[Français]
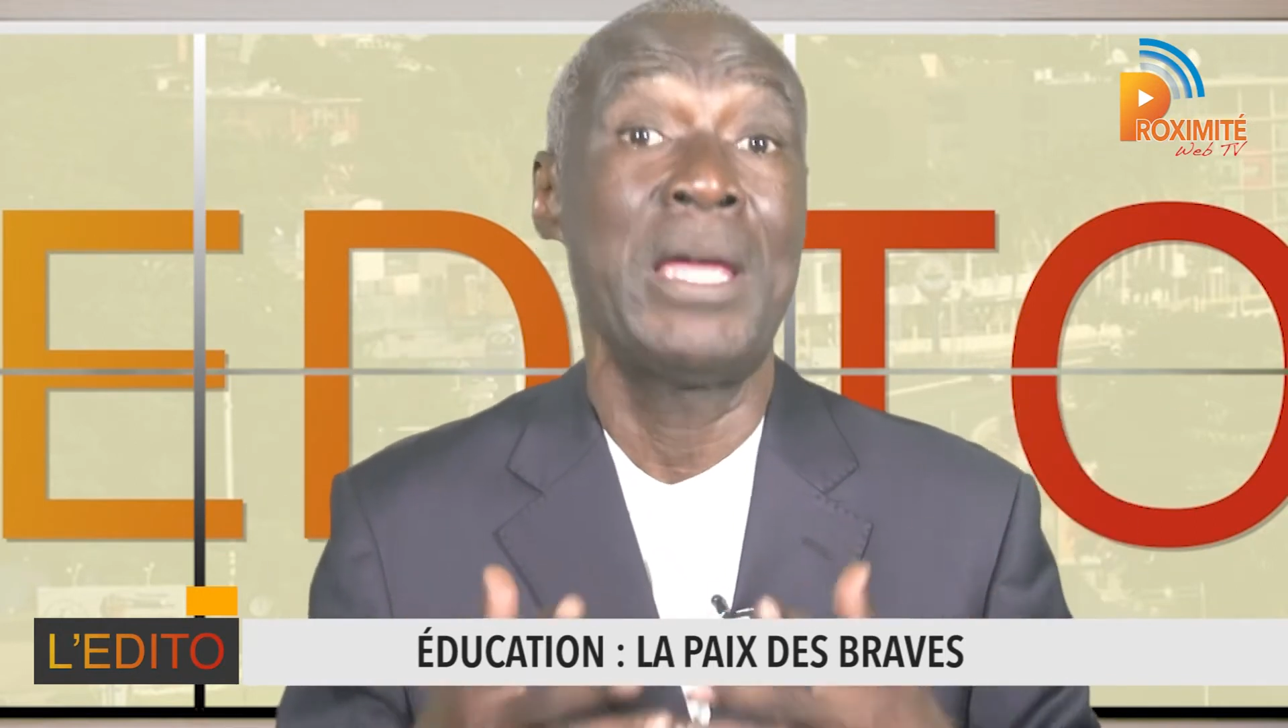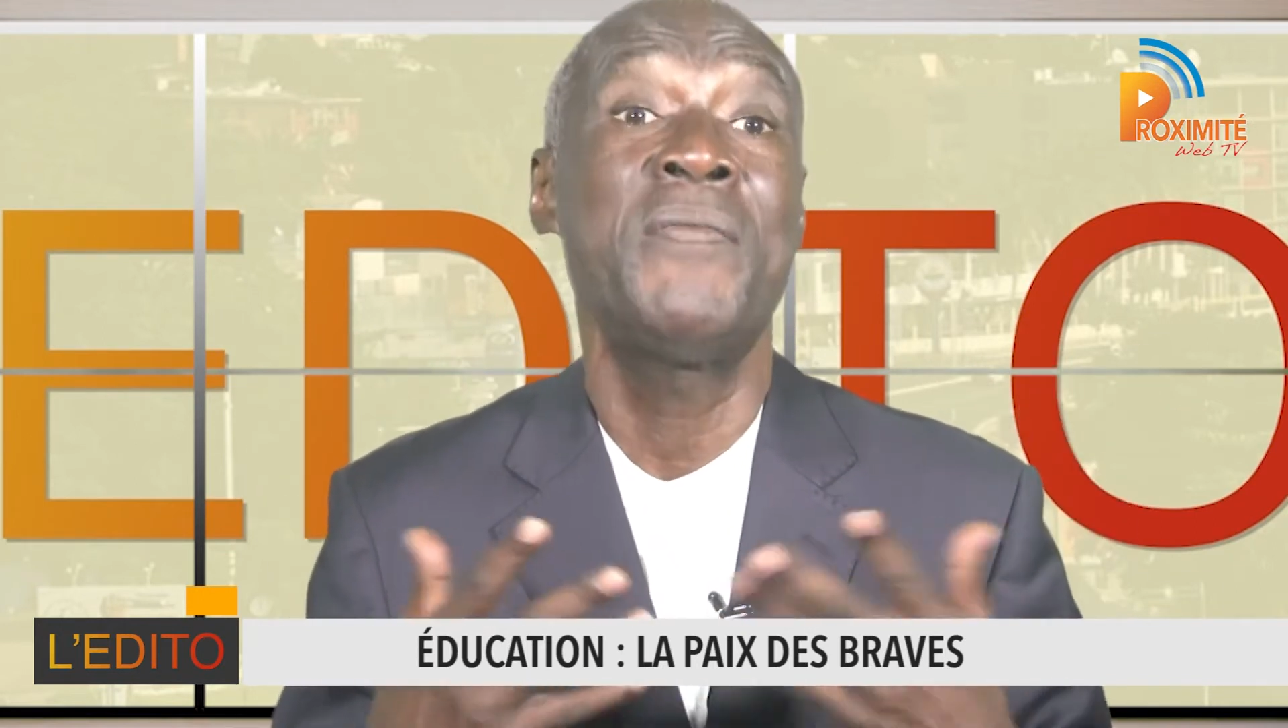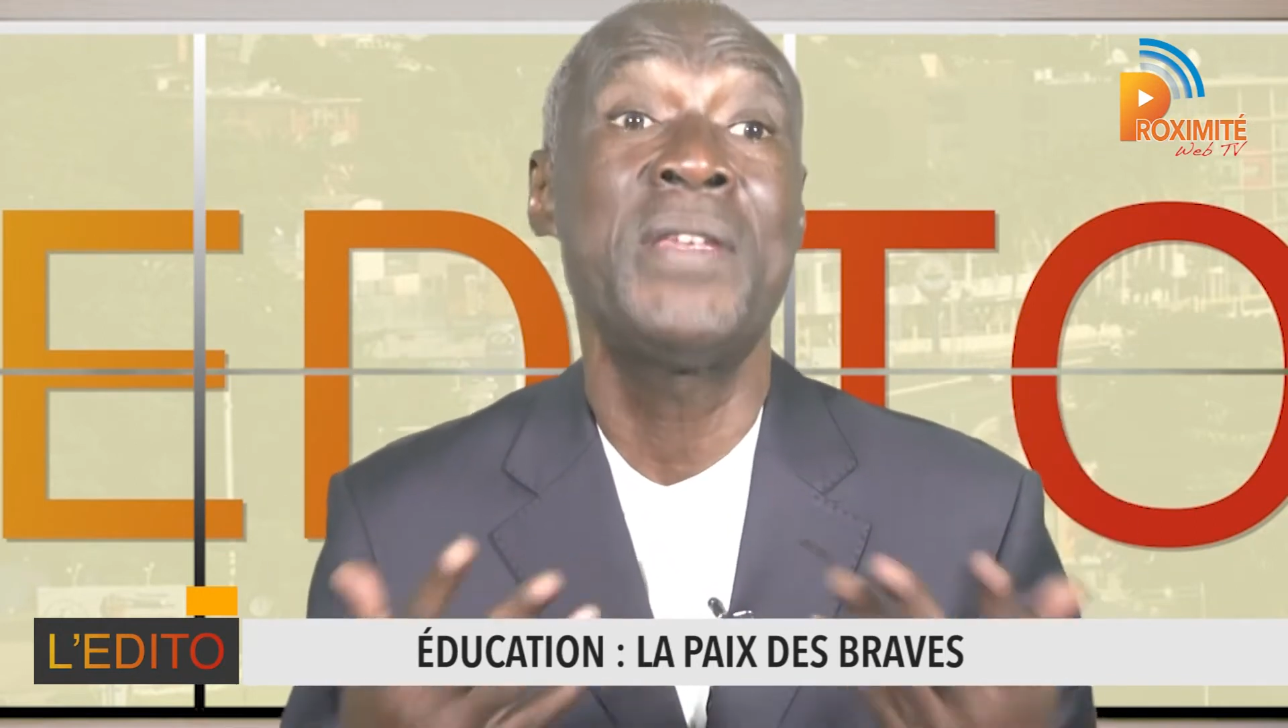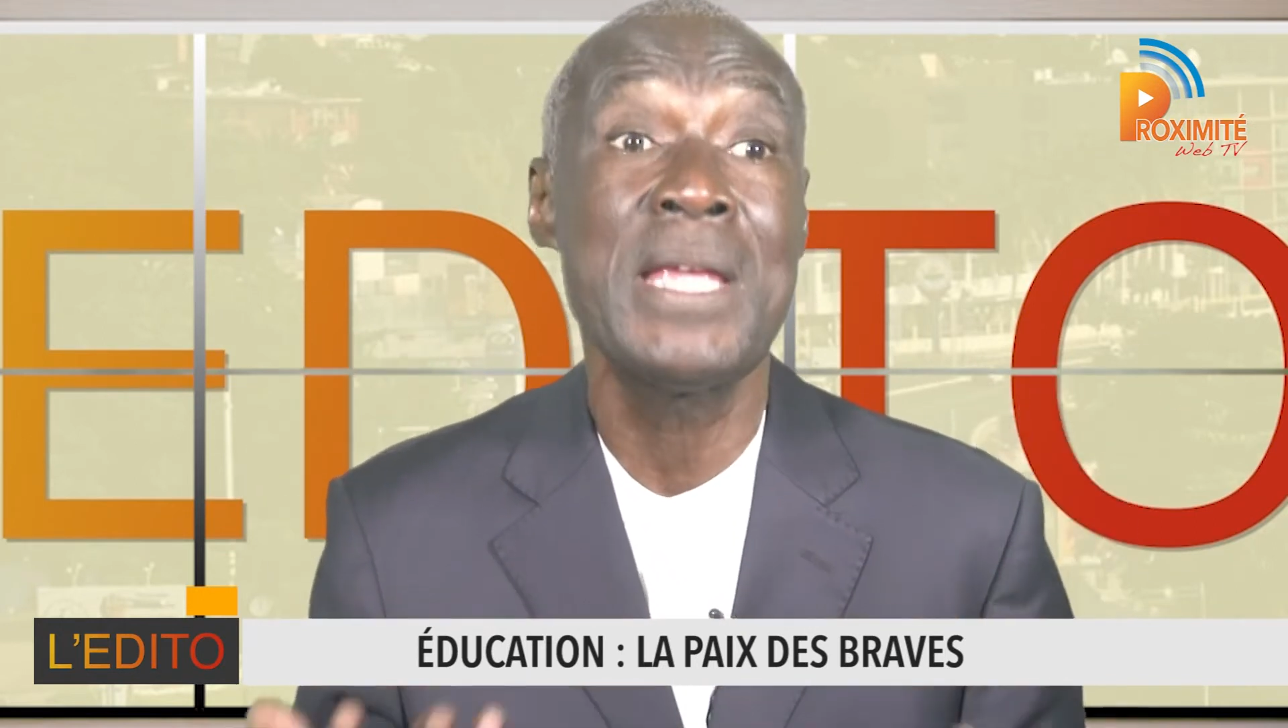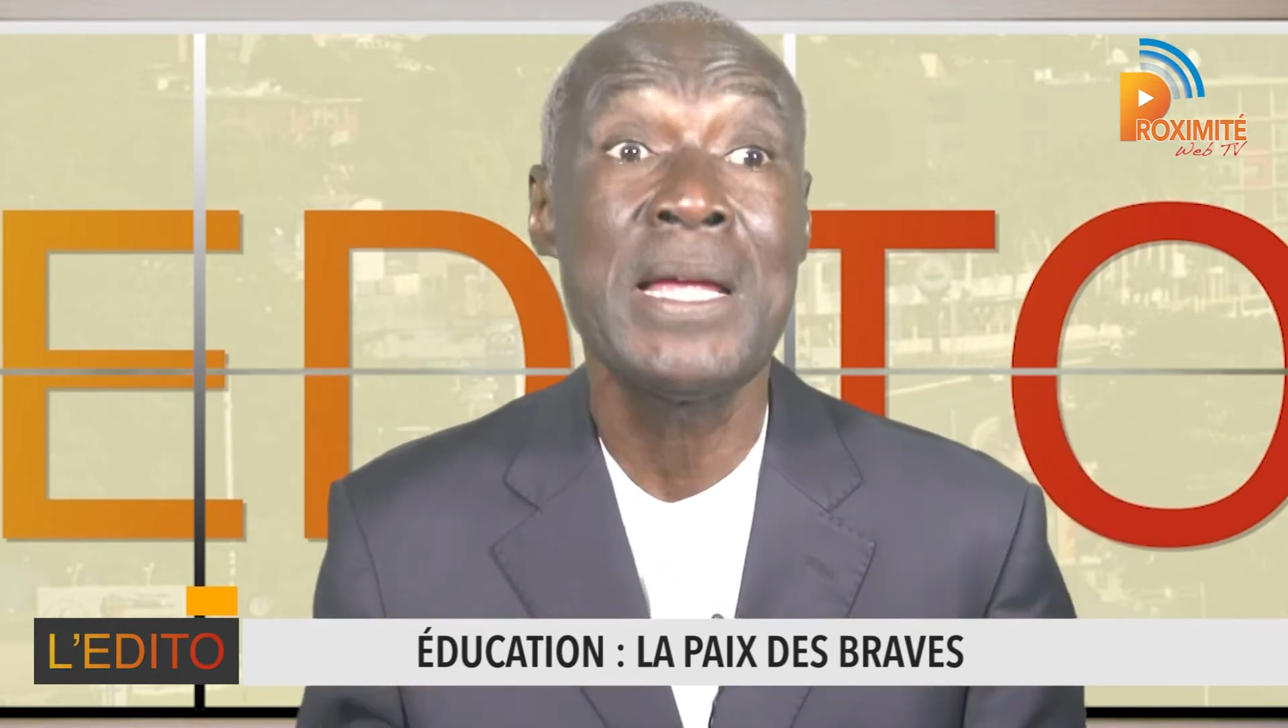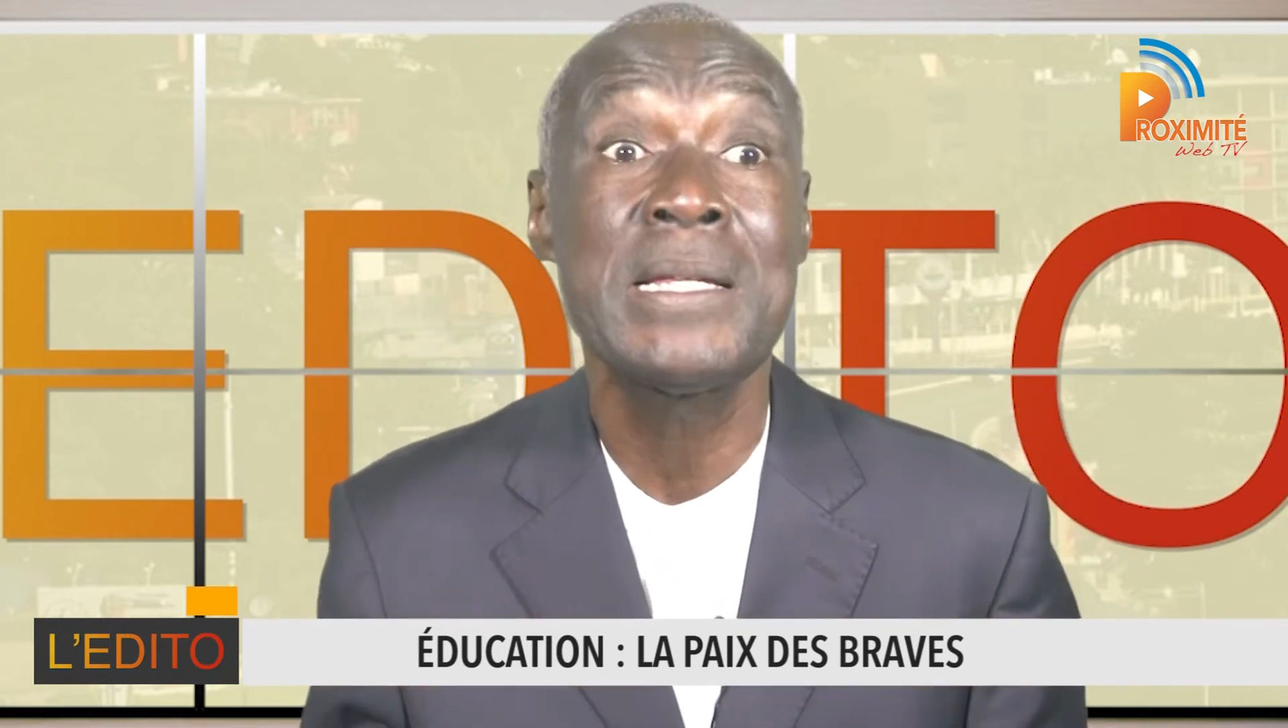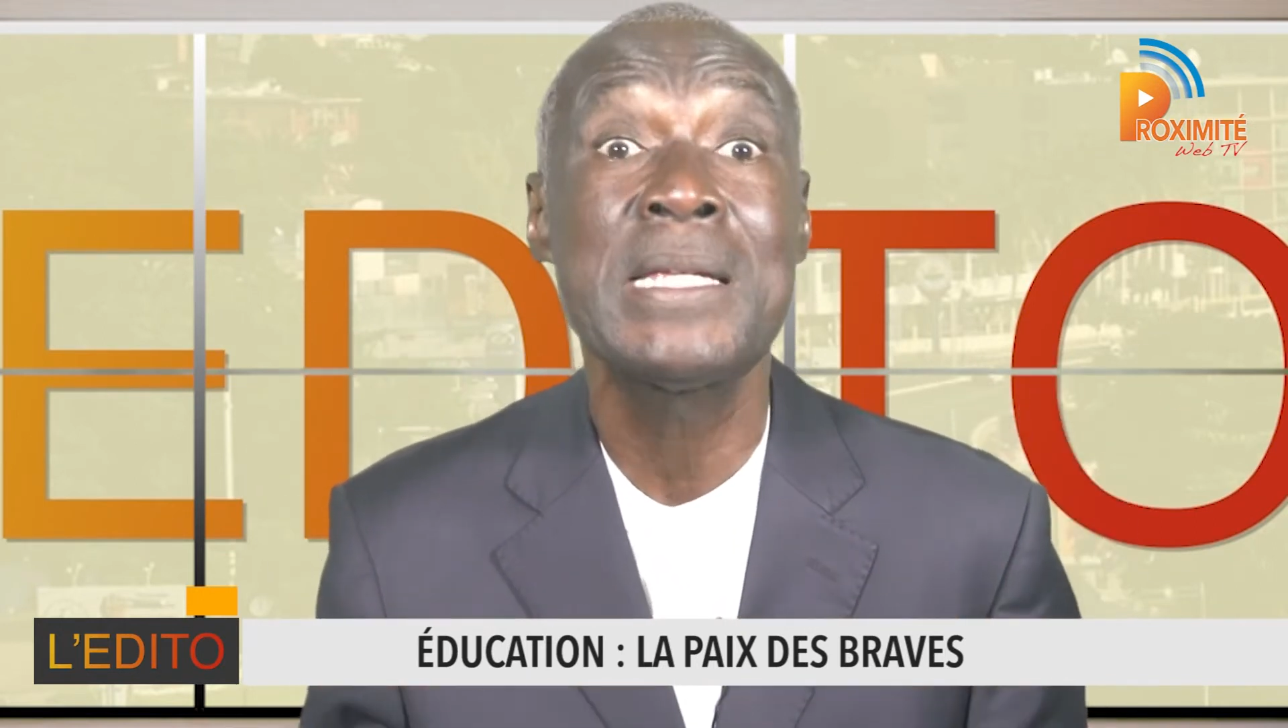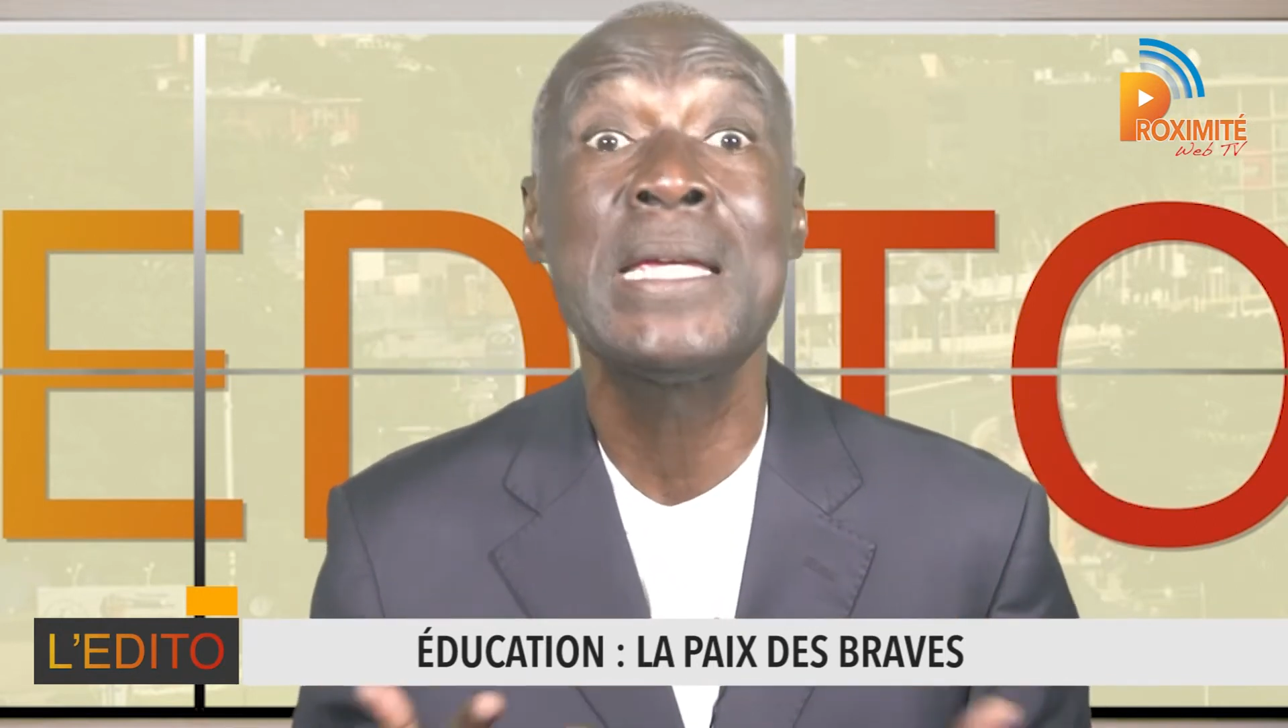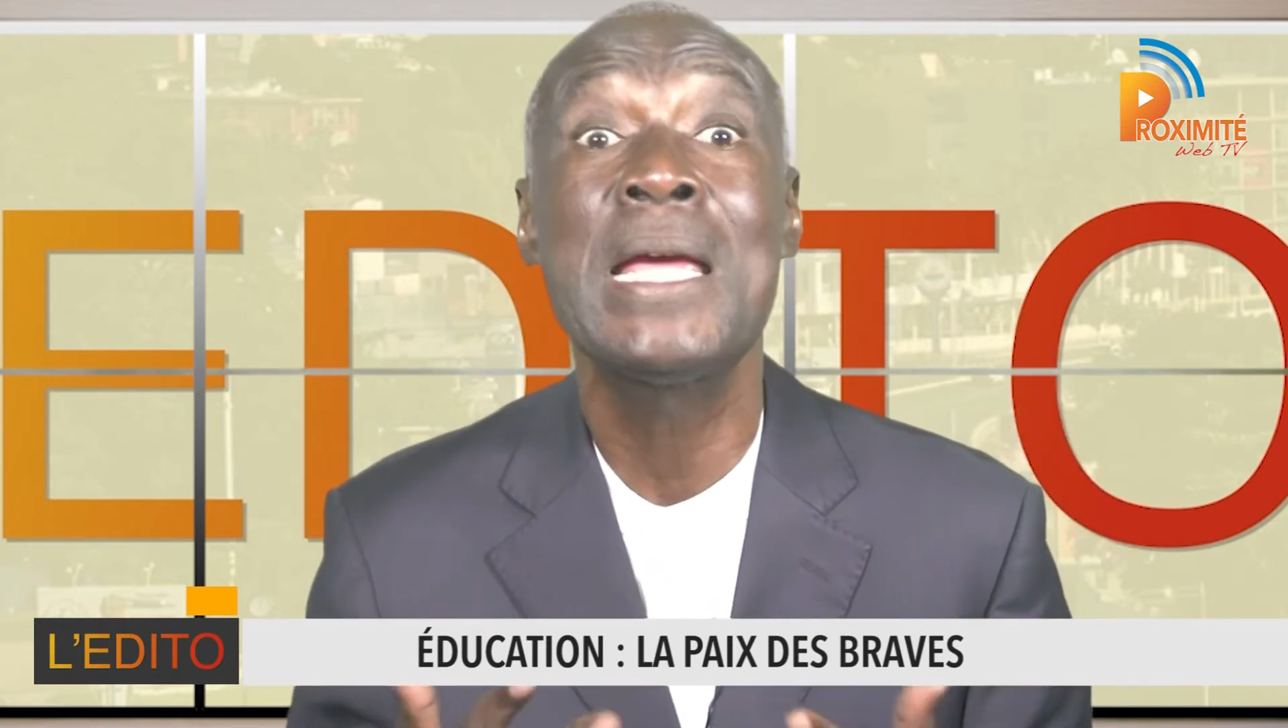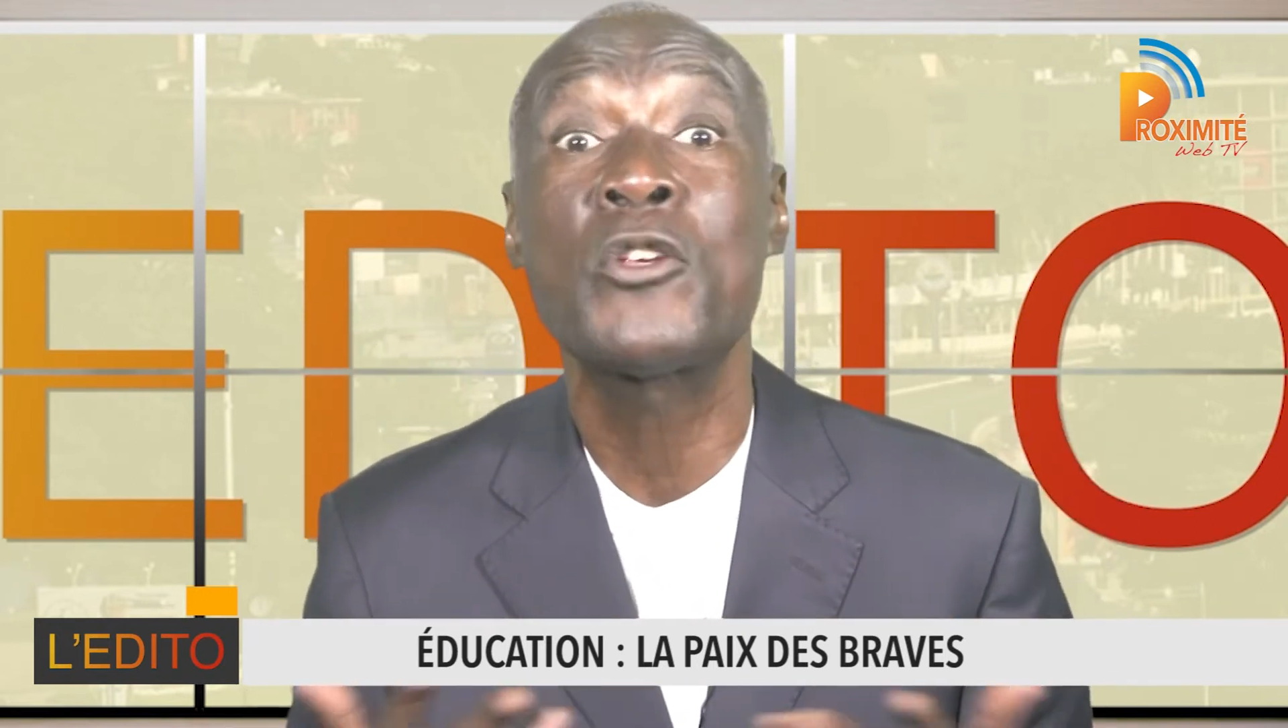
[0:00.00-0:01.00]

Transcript: évitées si